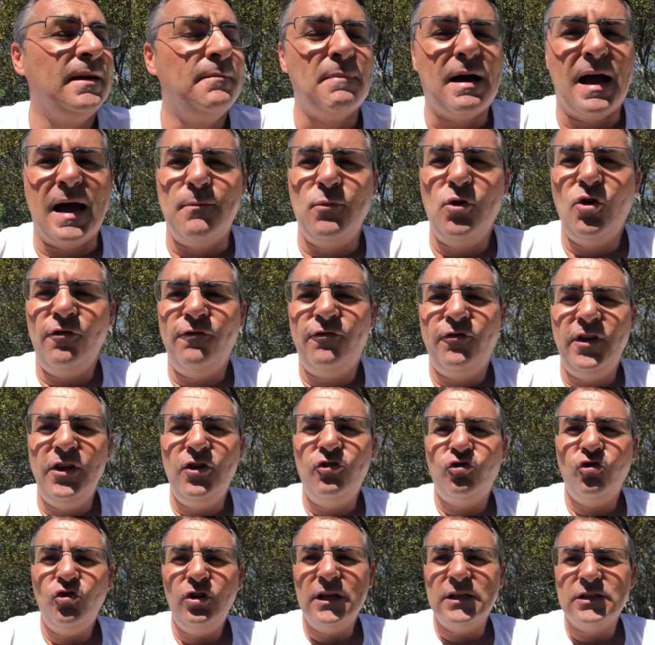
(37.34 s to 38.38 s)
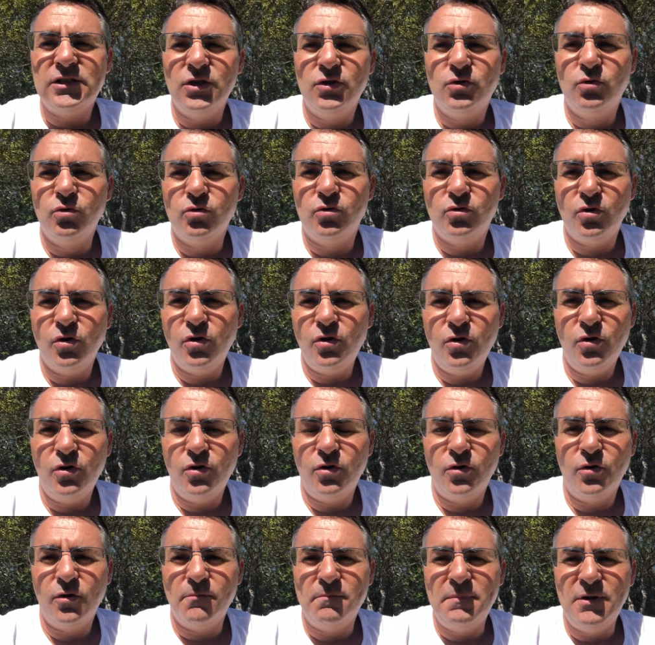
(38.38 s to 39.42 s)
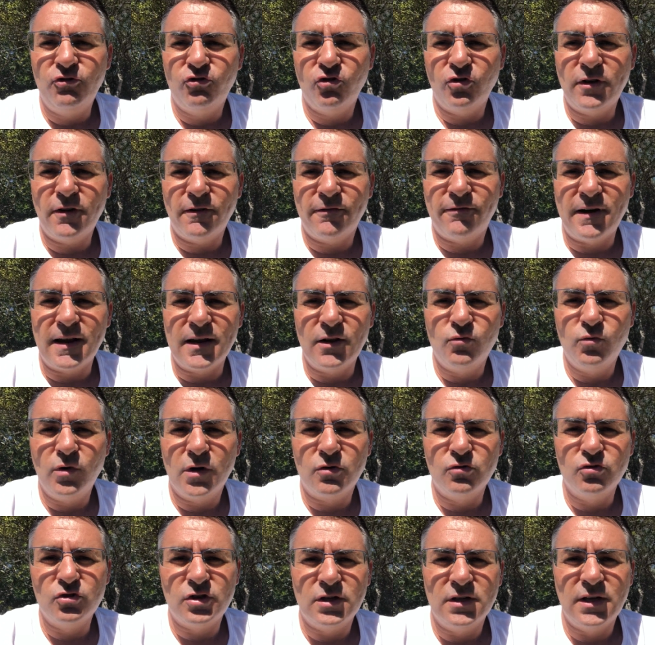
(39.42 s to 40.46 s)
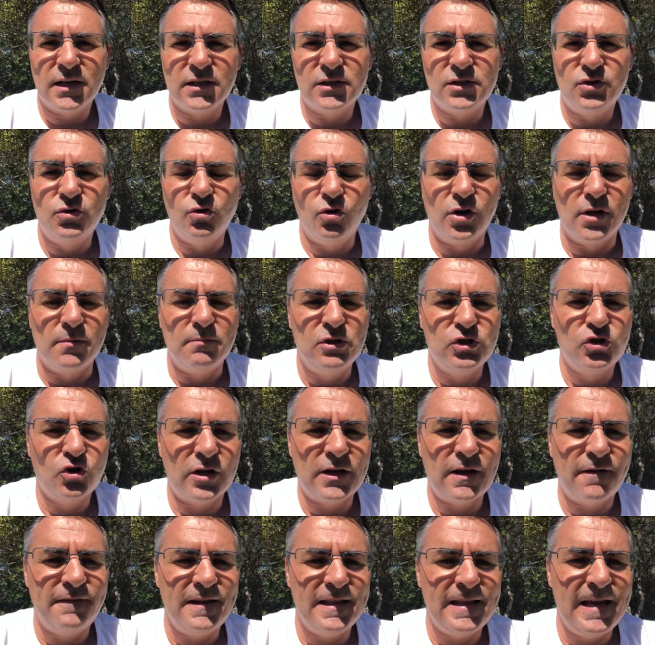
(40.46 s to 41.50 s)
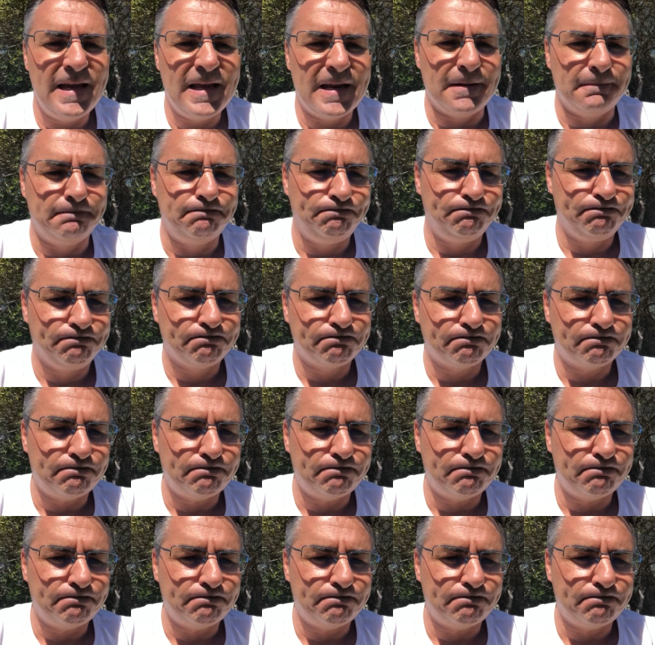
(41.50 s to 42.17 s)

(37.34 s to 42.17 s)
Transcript: Ma a mio avviso innanzitutto bisogna fare due considerazioni, bisogna vedere